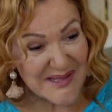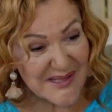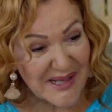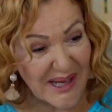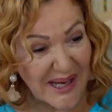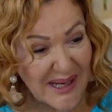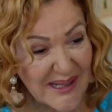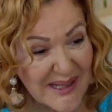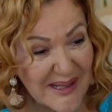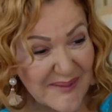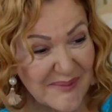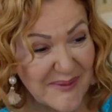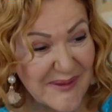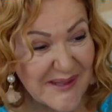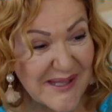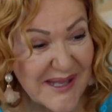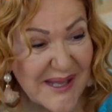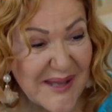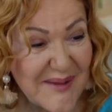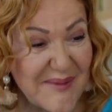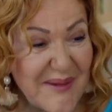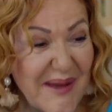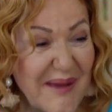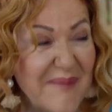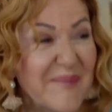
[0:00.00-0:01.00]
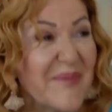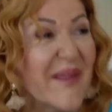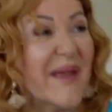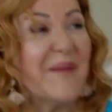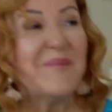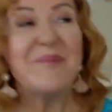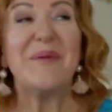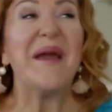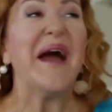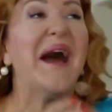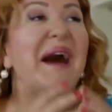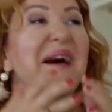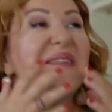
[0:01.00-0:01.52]
Pancar gibi değil mi?
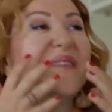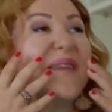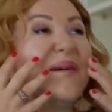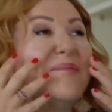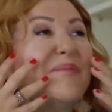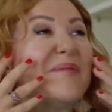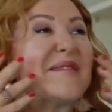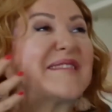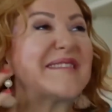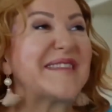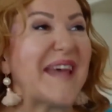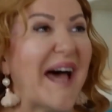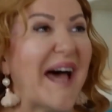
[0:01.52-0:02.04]
Bir anda bir